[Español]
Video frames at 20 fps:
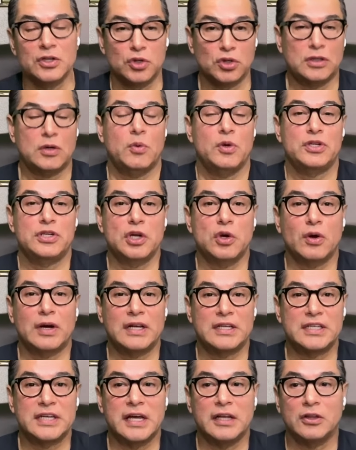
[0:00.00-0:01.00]
yo te voy a decir lo
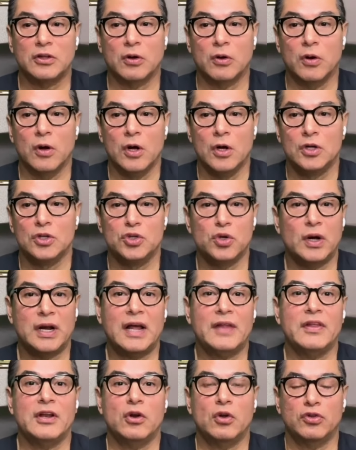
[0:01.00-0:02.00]
que siento. Yo
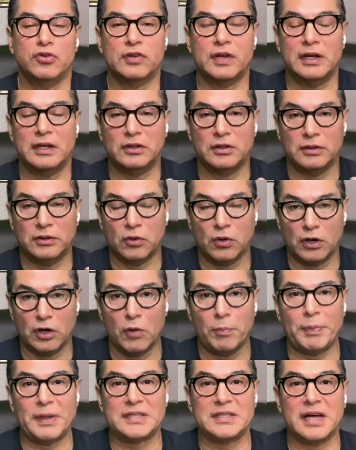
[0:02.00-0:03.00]
era de los que el
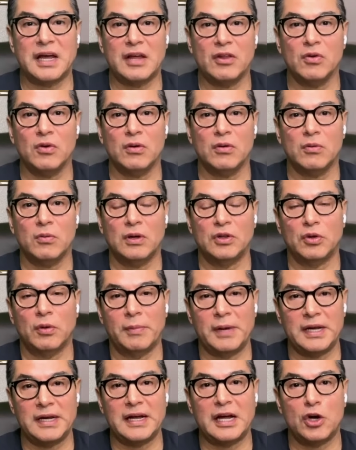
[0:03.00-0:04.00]
torneo pasado, cuando
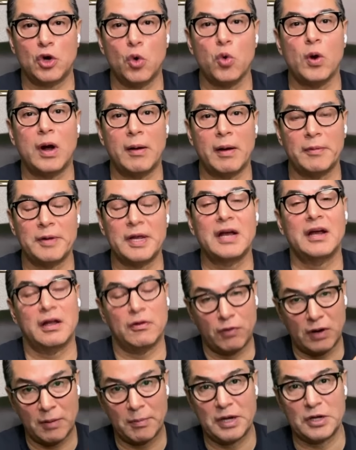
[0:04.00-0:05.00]
América no jugaba bien, que
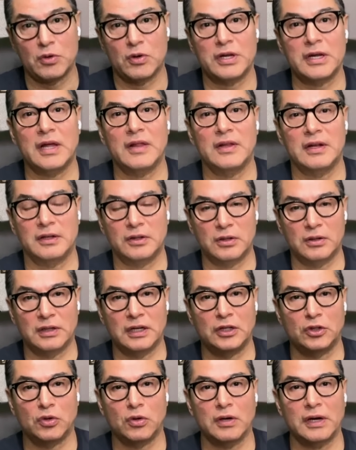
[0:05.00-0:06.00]
fue la mayoría del,
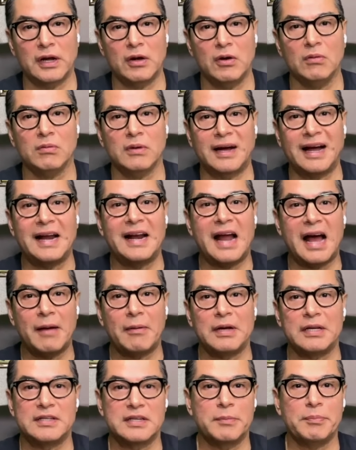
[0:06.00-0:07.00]
del torneo,
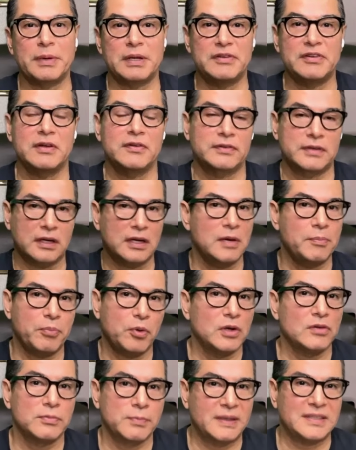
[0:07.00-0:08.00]
ganaba y siempre decía, este
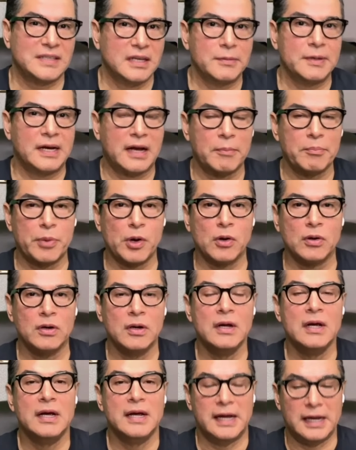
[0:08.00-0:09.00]
equipo es para ser bicampeón.
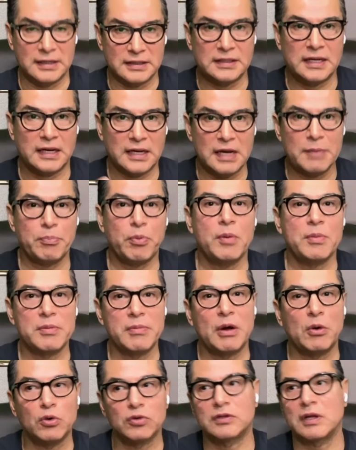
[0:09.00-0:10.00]
Este equipo a mí
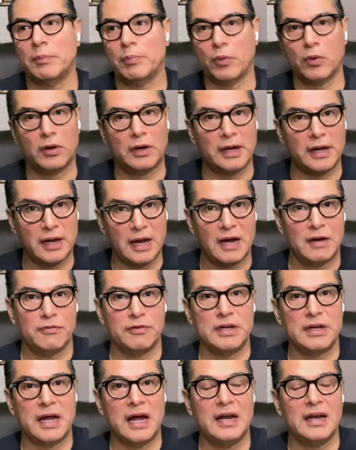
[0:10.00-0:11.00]
me gusta porque al
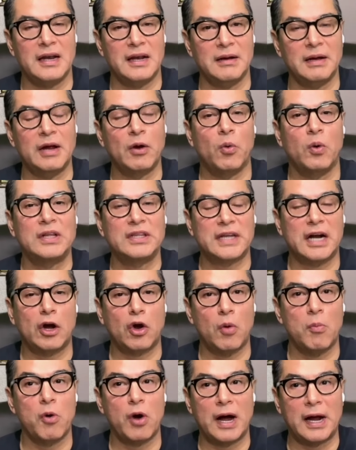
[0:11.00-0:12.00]
final encuentra
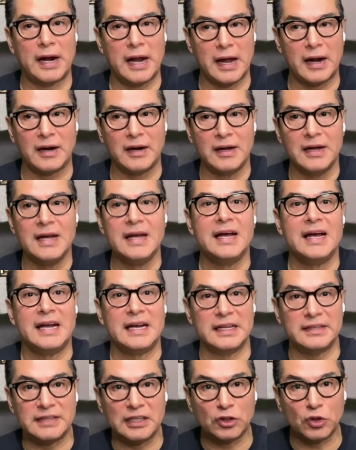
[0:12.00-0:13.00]
cómo ganar.
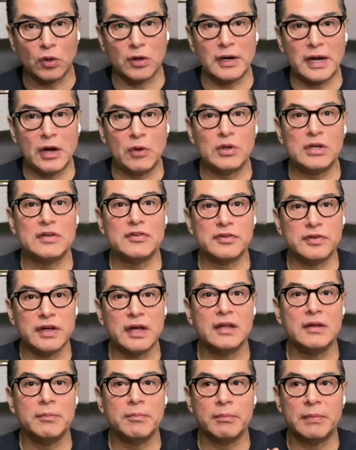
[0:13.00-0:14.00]
En este torneo
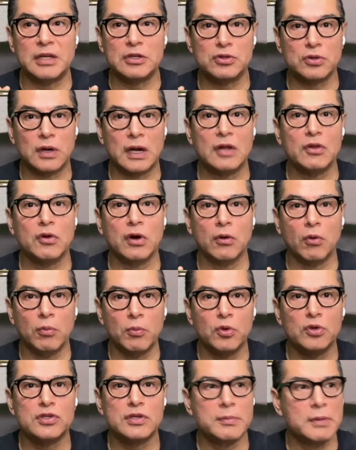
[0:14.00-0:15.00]
inicié mencionando algo
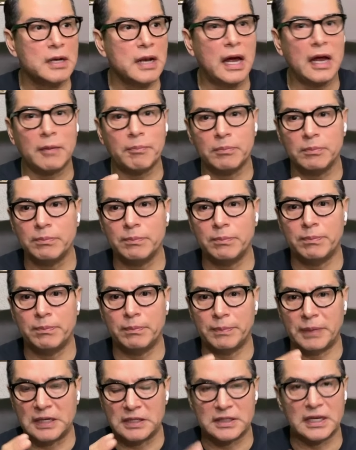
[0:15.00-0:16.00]
muy similar,
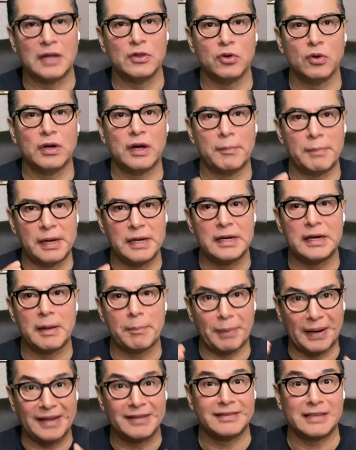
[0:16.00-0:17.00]
pensando que
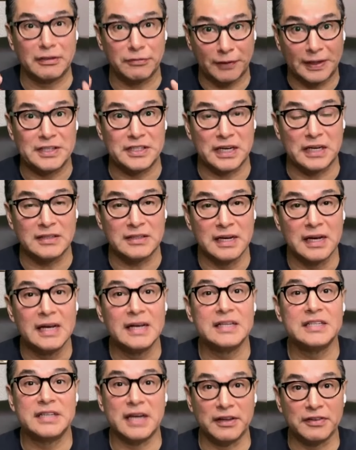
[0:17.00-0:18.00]
América para estas fechas
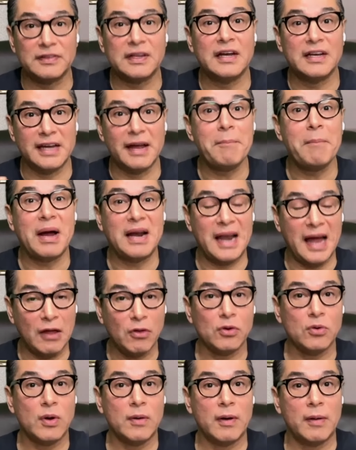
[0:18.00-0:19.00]
ya estaría
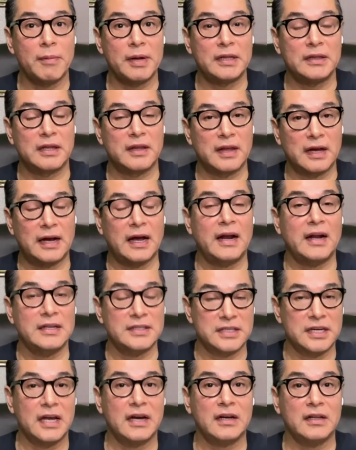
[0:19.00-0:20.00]
embalado nuevamente de cara
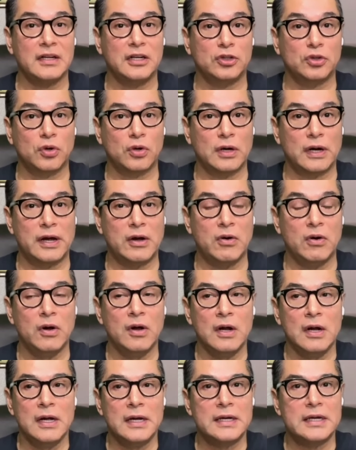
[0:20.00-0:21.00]
al cierre del torneo
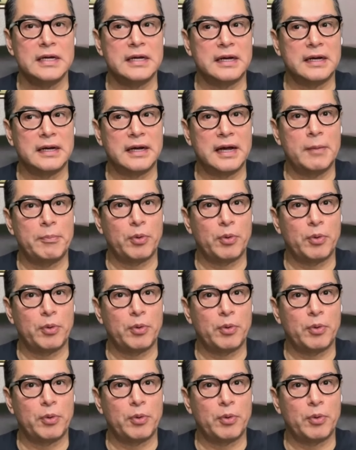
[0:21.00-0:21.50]
y que